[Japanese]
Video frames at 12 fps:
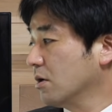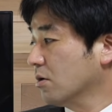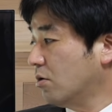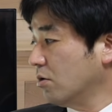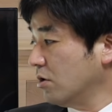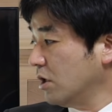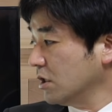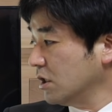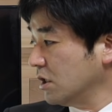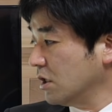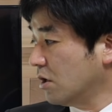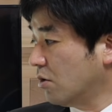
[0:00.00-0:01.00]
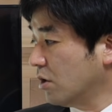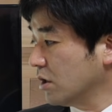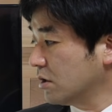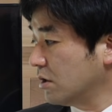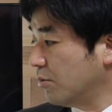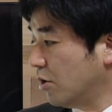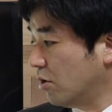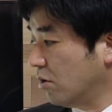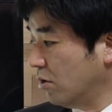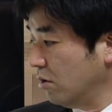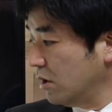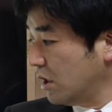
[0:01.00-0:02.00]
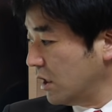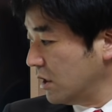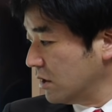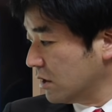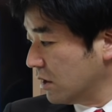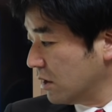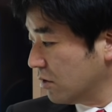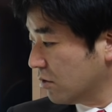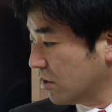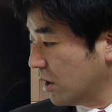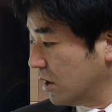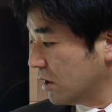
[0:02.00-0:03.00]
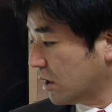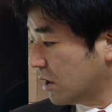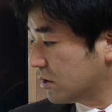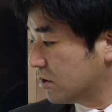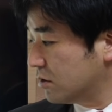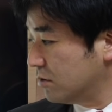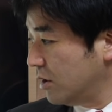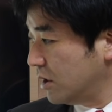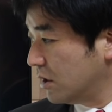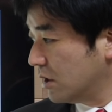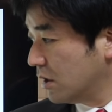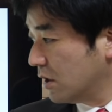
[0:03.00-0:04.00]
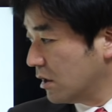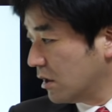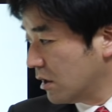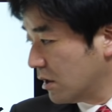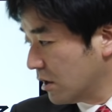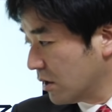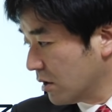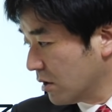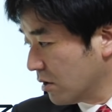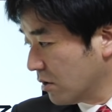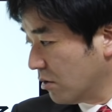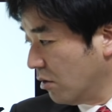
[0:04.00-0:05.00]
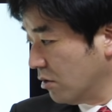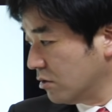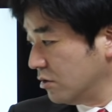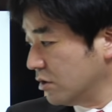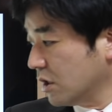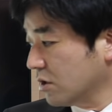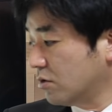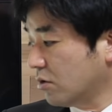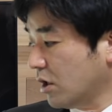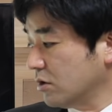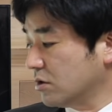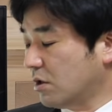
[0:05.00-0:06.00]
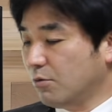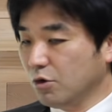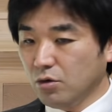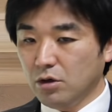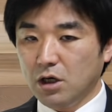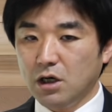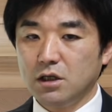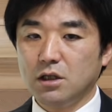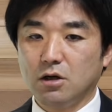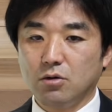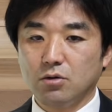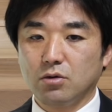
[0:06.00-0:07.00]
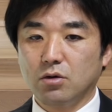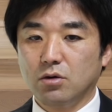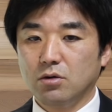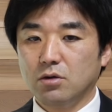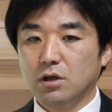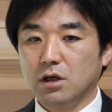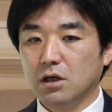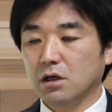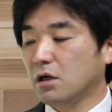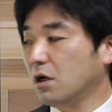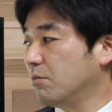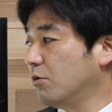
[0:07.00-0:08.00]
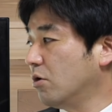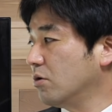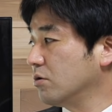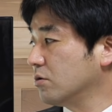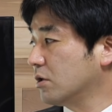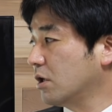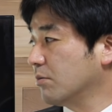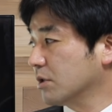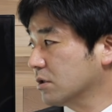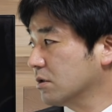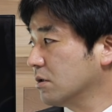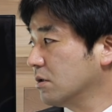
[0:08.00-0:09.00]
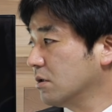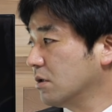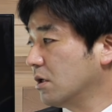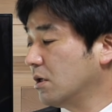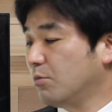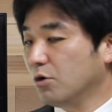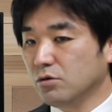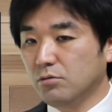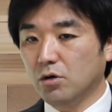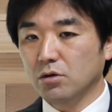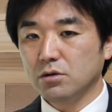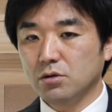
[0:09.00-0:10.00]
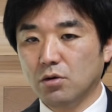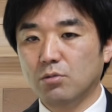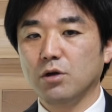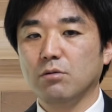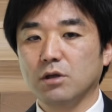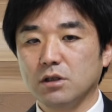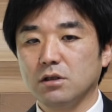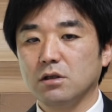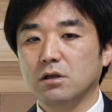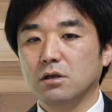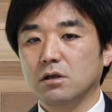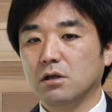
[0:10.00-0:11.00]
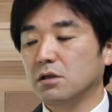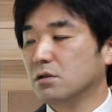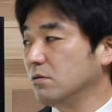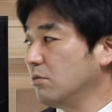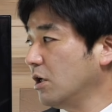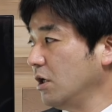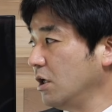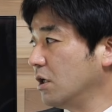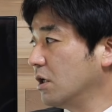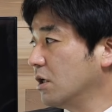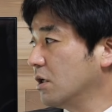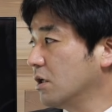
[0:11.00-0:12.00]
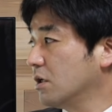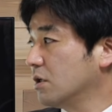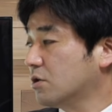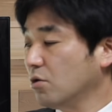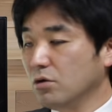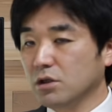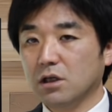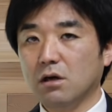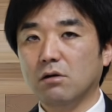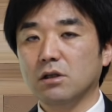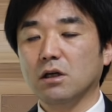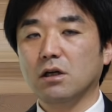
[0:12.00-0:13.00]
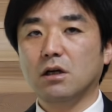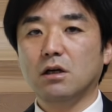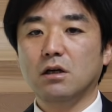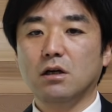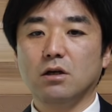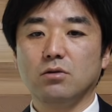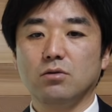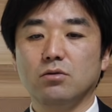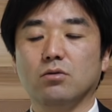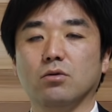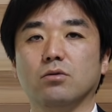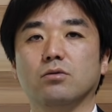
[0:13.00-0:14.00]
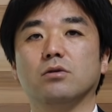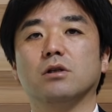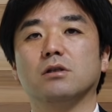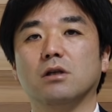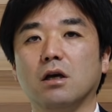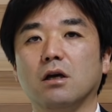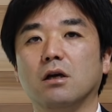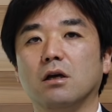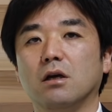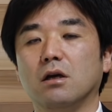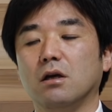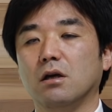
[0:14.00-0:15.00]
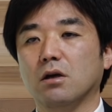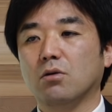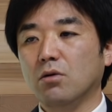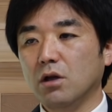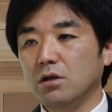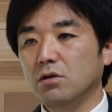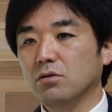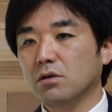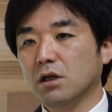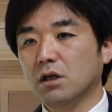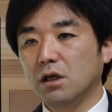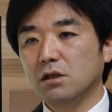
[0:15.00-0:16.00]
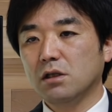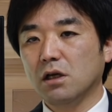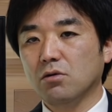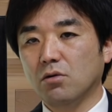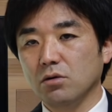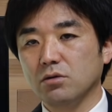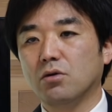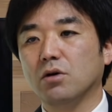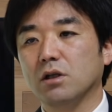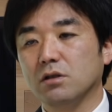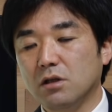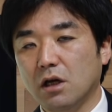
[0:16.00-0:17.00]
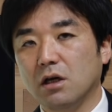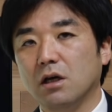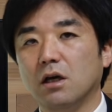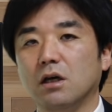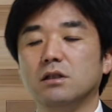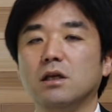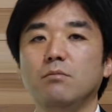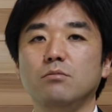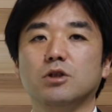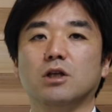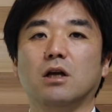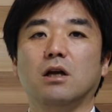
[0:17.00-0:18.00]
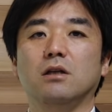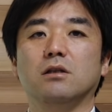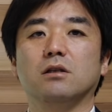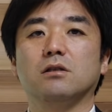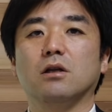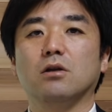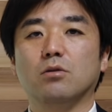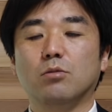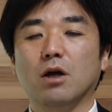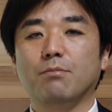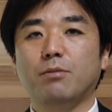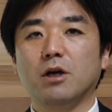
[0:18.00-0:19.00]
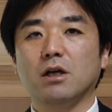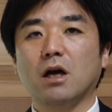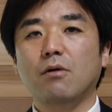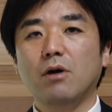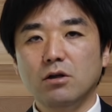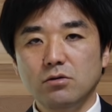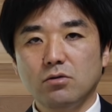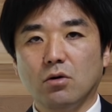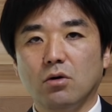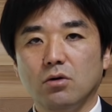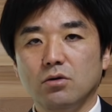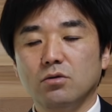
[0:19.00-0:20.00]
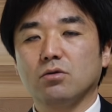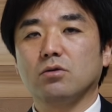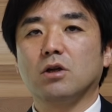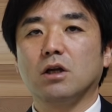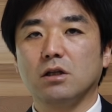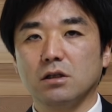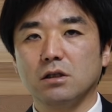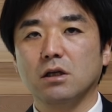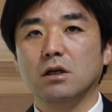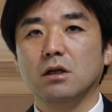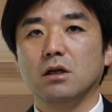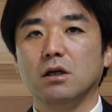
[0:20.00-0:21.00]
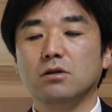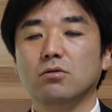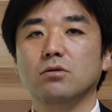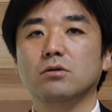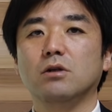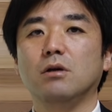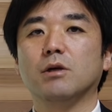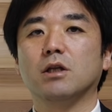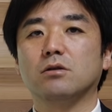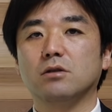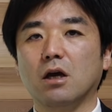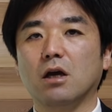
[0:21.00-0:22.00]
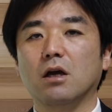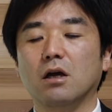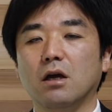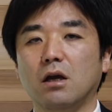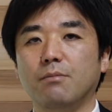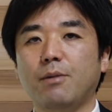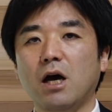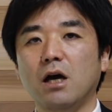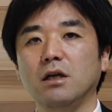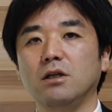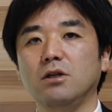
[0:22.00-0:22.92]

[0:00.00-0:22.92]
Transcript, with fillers: コロナ危機が終わってもオンライン化などの変化が進み、航空客の数は戻らないだろうと、えー、彼も言っています。え僕もそう思います。えつまり、長期化は避けられないということとですね、えー、これによって経済構造はですね、えー、全部じゃないんですけれども、やっぱり変わるということなんです。えー、そうすればですね、え場合